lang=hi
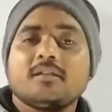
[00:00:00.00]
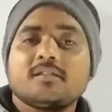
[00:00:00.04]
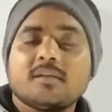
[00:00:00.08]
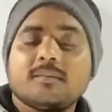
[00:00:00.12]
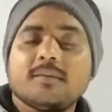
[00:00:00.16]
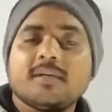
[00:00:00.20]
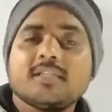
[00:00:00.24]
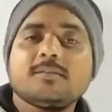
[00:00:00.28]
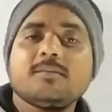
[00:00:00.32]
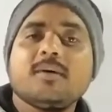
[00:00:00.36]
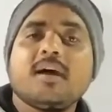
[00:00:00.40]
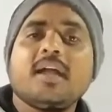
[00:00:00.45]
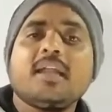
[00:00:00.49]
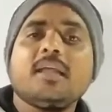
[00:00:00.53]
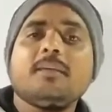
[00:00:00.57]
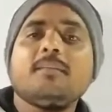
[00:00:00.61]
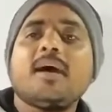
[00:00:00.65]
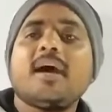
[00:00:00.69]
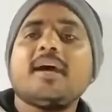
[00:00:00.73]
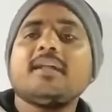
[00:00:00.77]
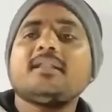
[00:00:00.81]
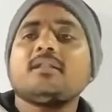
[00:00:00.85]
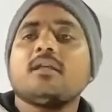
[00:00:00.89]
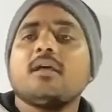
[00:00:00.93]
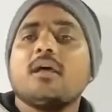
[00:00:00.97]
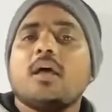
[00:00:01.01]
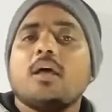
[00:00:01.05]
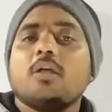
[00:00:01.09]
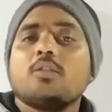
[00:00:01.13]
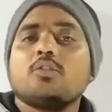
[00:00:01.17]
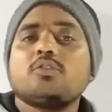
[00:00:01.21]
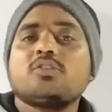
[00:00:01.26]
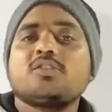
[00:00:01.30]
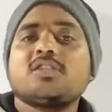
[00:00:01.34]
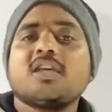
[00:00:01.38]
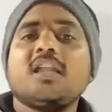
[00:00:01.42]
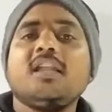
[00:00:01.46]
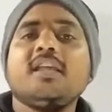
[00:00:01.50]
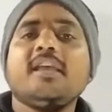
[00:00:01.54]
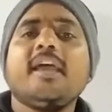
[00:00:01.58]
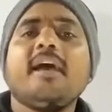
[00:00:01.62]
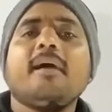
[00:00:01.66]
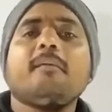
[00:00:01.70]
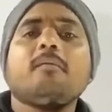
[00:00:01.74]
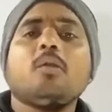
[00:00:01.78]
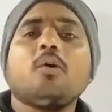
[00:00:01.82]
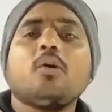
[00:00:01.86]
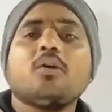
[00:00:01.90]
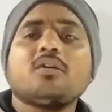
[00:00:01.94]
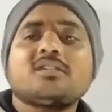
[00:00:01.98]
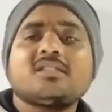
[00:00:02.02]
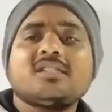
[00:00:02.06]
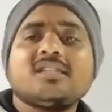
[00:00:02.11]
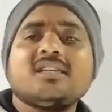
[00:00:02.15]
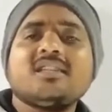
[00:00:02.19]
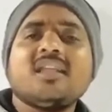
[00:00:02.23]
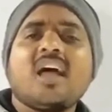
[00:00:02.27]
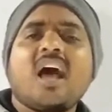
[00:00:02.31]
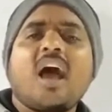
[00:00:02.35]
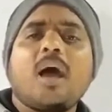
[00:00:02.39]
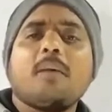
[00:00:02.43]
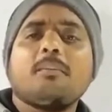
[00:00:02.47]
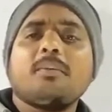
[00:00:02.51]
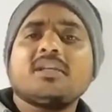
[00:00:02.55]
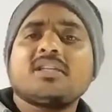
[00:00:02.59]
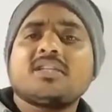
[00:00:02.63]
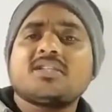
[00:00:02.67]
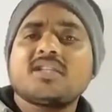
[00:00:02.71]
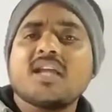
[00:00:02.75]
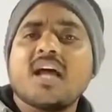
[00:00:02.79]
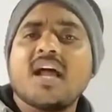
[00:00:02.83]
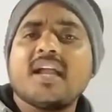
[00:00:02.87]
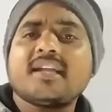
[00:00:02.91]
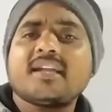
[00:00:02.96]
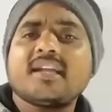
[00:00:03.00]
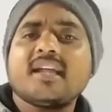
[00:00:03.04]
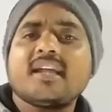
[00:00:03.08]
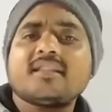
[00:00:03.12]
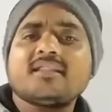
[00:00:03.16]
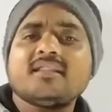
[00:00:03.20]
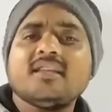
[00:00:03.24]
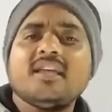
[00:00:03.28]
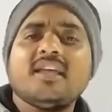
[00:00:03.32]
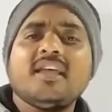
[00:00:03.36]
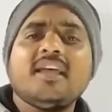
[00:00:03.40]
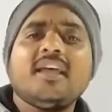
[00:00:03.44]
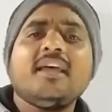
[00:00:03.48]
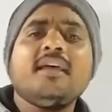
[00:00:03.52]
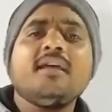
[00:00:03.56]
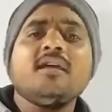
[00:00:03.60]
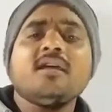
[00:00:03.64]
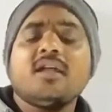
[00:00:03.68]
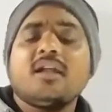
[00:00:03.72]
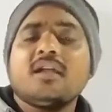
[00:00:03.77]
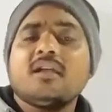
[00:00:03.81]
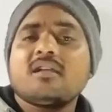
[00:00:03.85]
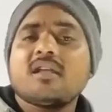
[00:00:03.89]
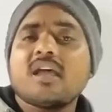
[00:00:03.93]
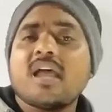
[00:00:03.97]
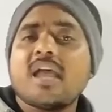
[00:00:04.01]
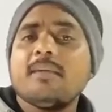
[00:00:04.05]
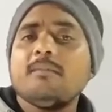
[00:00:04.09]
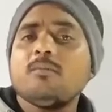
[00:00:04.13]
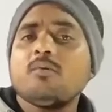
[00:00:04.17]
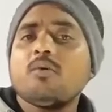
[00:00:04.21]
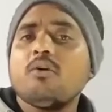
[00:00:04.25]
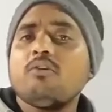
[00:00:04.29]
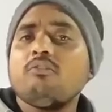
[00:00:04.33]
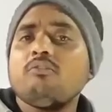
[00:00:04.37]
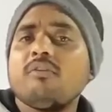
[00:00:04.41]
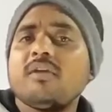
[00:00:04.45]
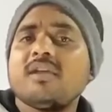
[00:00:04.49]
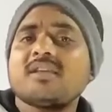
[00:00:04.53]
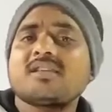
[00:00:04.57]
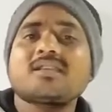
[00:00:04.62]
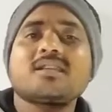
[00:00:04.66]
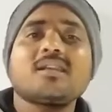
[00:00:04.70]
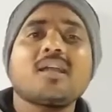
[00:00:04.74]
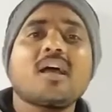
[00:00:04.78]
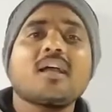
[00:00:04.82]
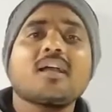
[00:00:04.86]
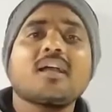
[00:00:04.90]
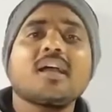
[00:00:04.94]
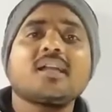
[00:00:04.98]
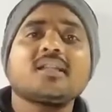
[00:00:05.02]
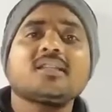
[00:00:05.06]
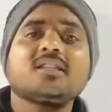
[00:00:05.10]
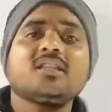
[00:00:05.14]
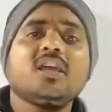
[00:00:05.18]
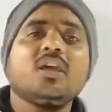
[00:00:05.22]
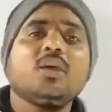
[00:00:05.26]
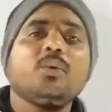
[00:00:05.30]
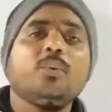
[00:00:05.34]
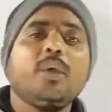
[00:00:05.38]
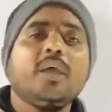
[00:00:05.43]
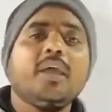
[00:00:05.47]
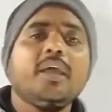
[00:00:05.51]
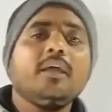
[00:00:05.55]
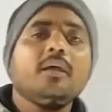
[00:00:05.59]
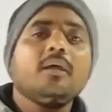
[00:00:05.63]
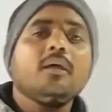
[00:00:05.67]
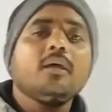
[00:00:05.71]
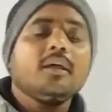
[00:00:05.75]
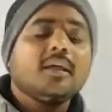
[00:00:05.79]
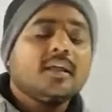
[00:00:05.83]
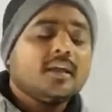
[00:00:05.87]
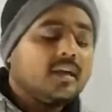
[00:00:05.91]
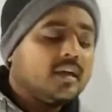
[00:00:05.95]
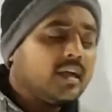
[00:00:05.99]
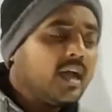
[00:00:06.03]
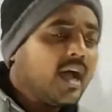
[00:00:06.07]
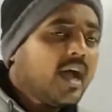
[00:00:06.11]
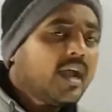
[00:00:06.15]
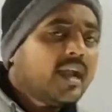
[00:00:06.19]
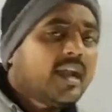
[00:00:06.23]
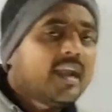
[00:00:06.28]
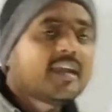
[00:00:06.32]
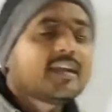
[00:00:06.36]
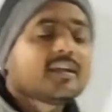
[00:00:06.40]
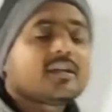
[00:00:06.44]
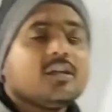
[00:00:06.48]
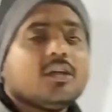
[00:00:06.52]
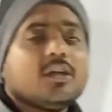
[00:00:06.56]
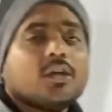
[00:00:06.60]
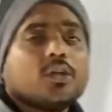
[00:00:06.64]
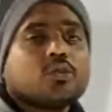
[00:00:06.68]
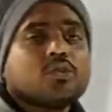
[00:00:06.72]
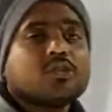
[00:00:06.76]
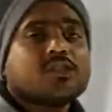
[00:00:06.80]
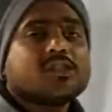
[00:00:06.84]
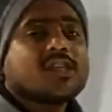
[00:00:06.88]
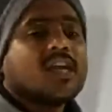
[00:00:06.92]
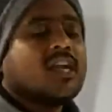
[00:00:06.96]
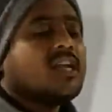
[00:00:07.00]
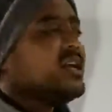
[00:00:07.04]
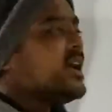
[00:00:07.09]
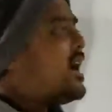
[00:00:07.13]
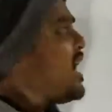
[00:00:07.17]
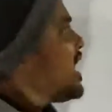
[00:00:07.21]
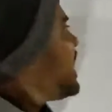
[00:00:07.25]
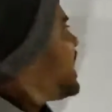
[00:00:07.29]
समझ में आ रही बात तो चलिए हम लोग सीधा अब स्टार्ट करते हैं टाइम को वेस्ट ना करते हुए डायरेक्ट तो चलिए